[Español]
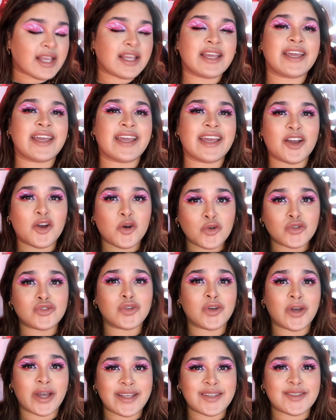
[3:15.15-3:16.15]
eh,
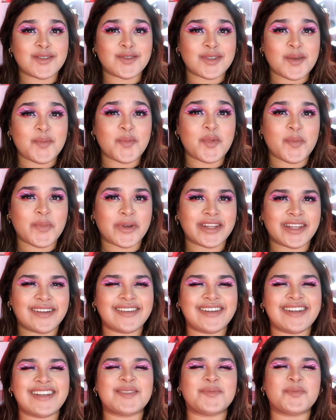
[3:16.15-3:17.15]
justo a estos tipo de
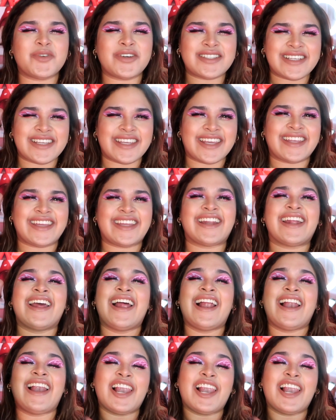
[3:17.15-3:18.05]
pantalones puedes añadir